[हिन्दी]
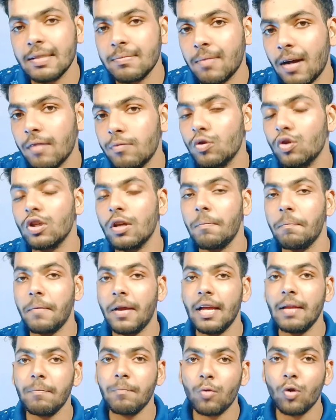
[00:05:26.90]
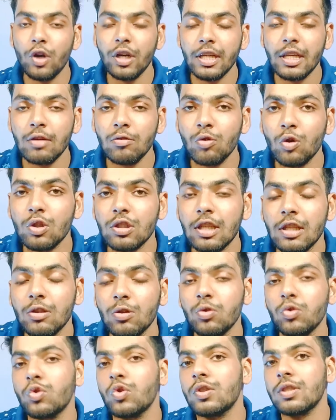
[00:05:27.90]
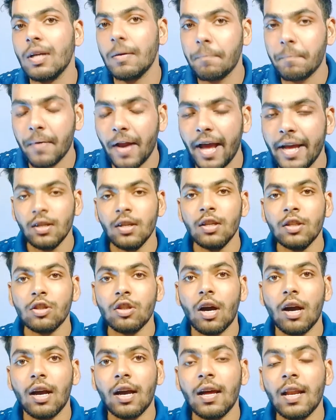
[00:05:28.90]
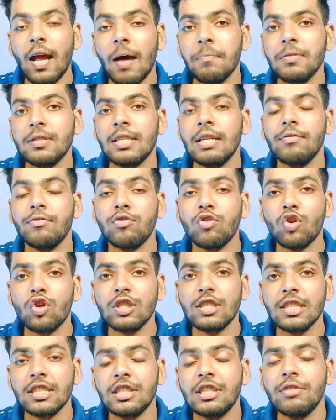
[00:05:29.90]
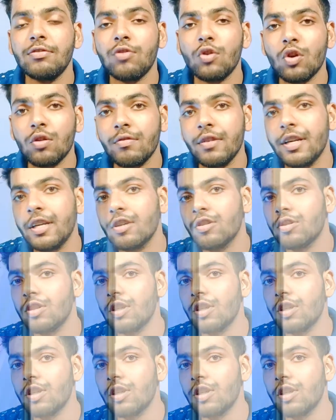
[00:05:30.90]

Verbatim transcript: हैं स्मार्टफोन के मेन पॉइंट की वो होता है दोस्तों इसका प्राइस तो अगर आप इसके फोर सिक्सटी फोर वेरियंट को